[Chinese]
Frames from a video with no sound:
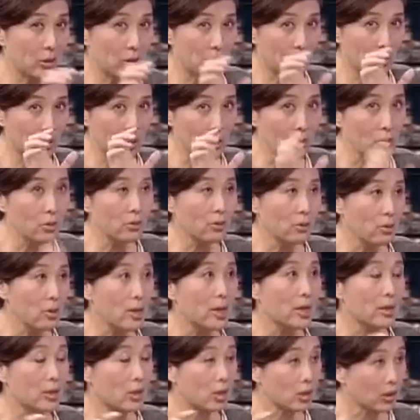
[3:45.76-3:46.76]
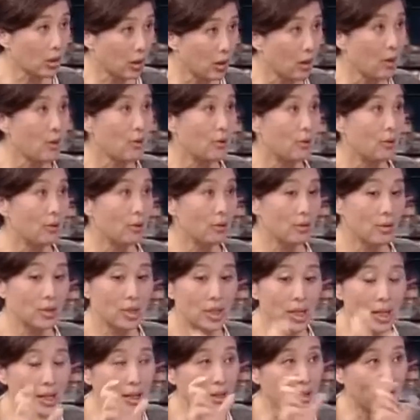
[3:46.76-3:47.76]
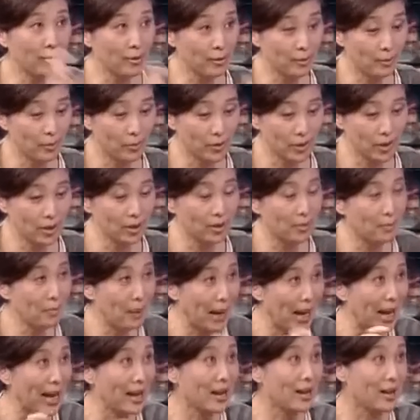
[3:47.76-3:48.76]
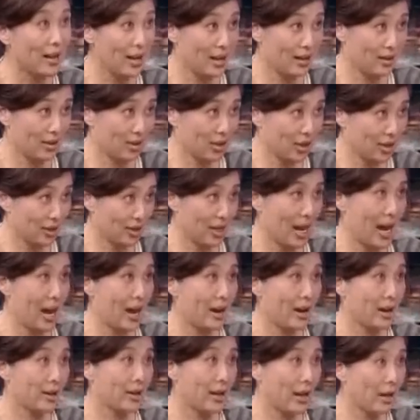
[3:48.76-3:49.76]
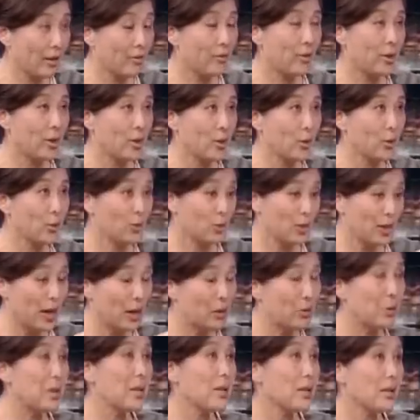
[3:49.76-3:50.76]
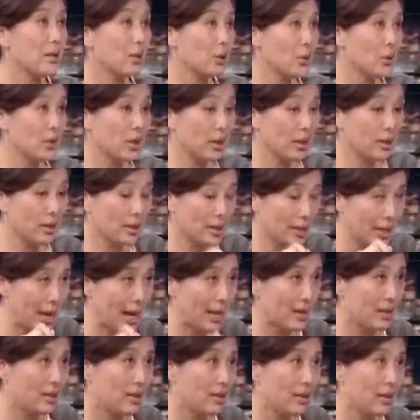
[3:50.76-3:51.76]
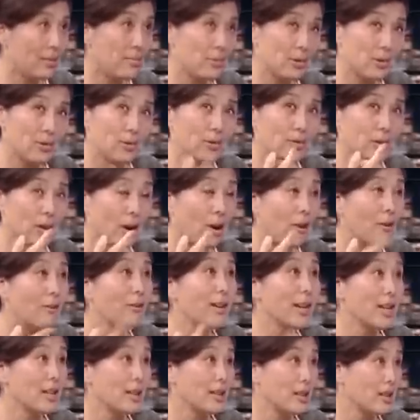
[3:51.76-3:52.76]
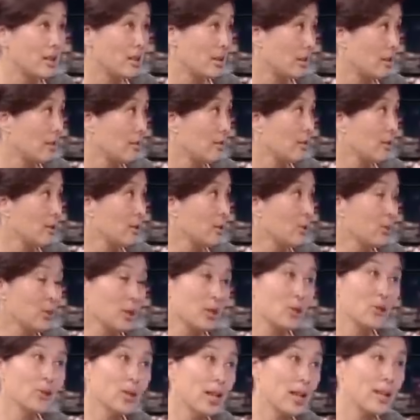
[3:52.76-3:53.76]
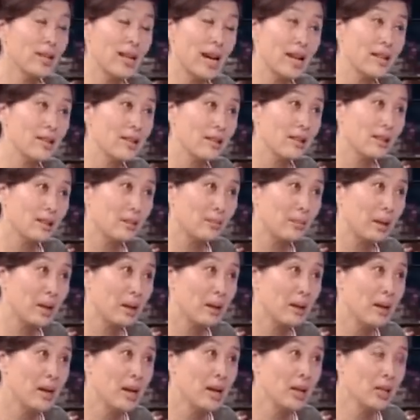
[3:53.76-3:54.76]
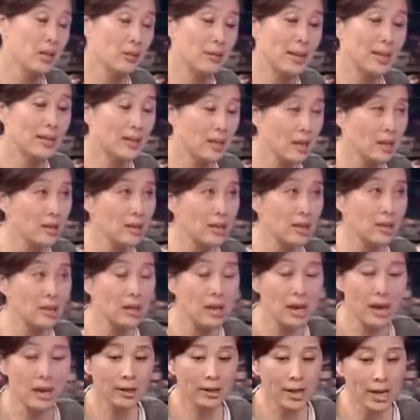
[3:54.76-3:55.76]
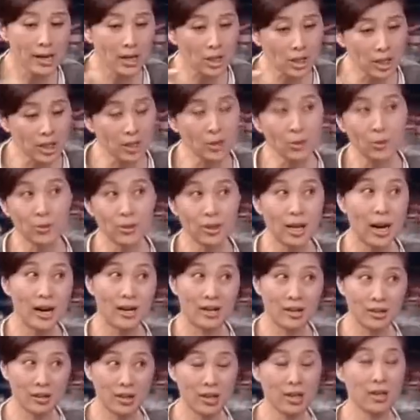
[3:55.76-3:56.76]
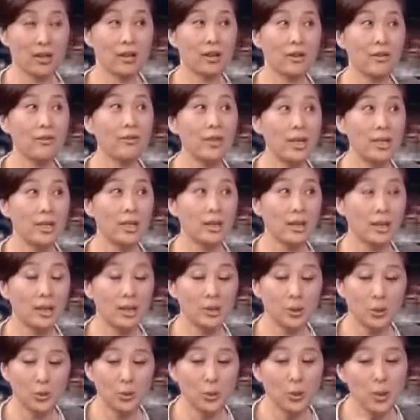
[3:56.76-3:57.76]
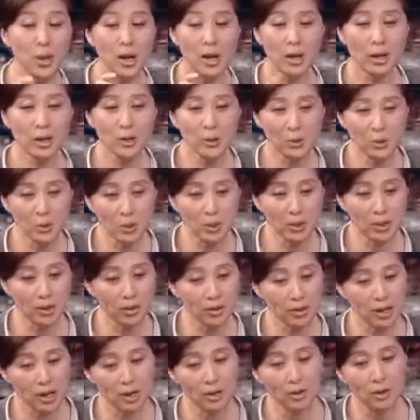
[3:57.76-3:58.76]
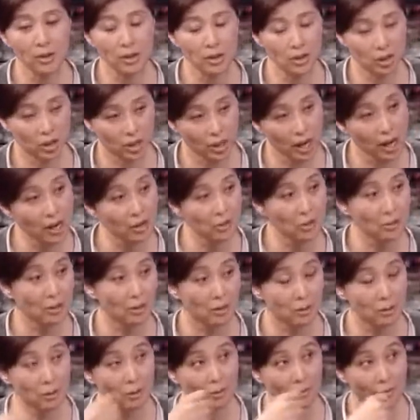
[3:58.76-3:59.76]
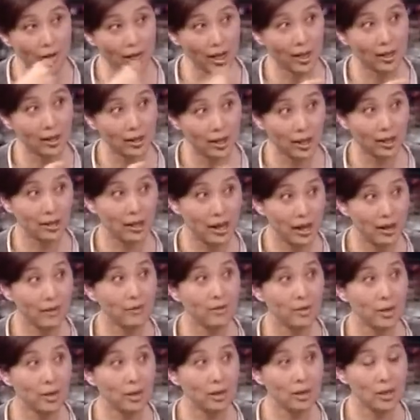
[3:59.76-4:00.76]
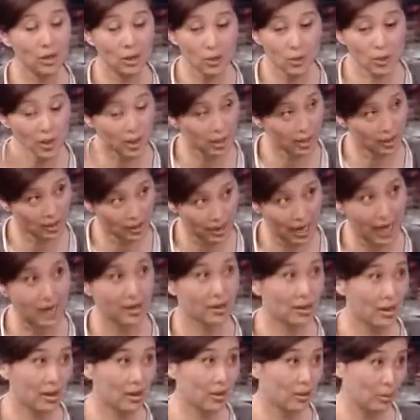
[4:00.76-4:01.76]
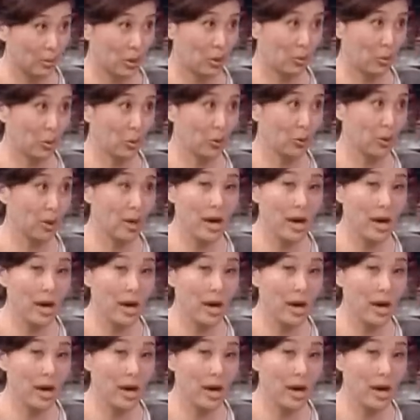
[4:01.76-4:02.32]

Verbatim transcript: 是六个月之后，这个这个配给的这个奶啊，奶粉，就国家规定都可以加一些，比如调味剂。就这就添加剂了嘛，是吧？香精，但是这就产生了一个问题了。从六个月以后，然后十二个月以后喂的那个奶粉，你又可以加一些什么什么